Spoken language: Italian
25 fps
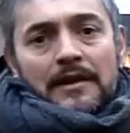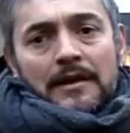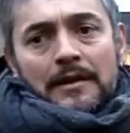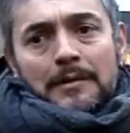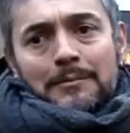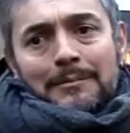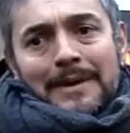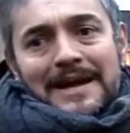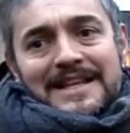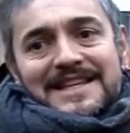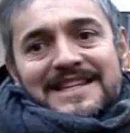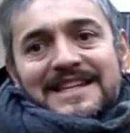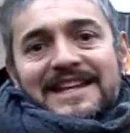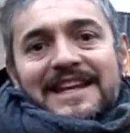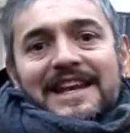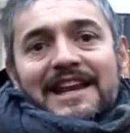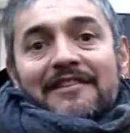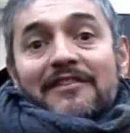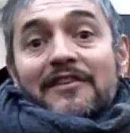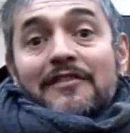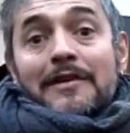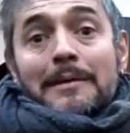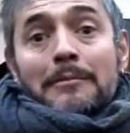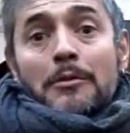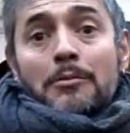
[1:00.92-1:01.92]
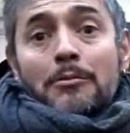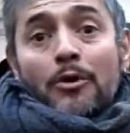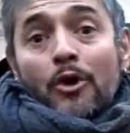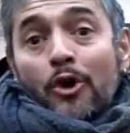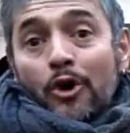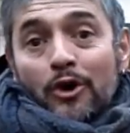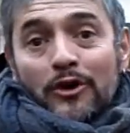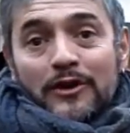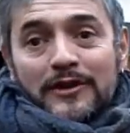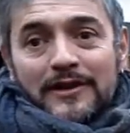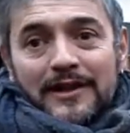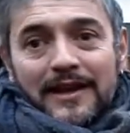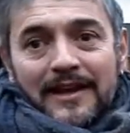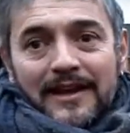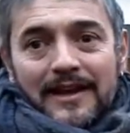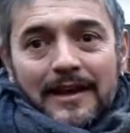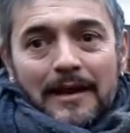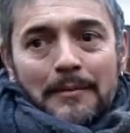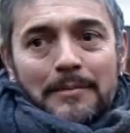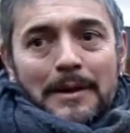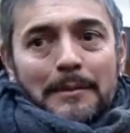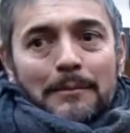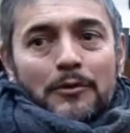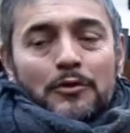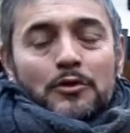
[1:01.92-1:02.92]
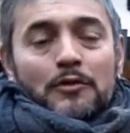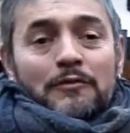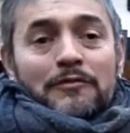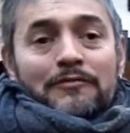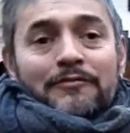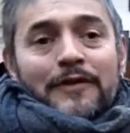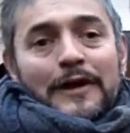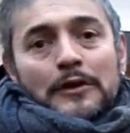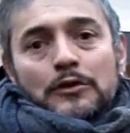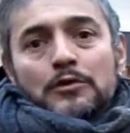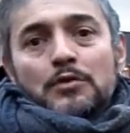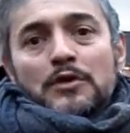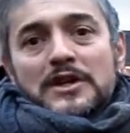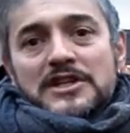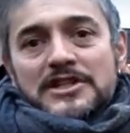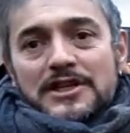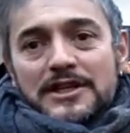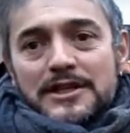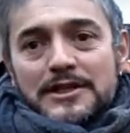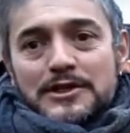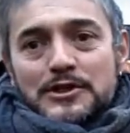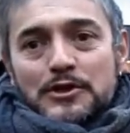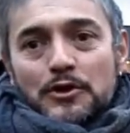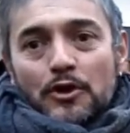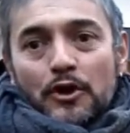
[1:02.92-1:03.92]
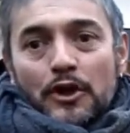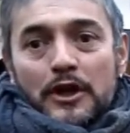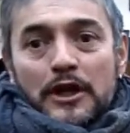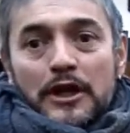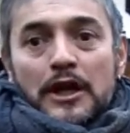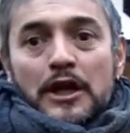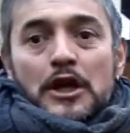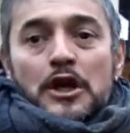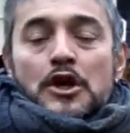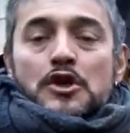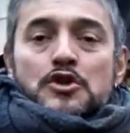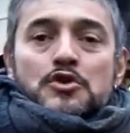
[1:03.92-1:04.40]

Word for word: Immagini ne avevamo molte, abbiamo fatto una selezione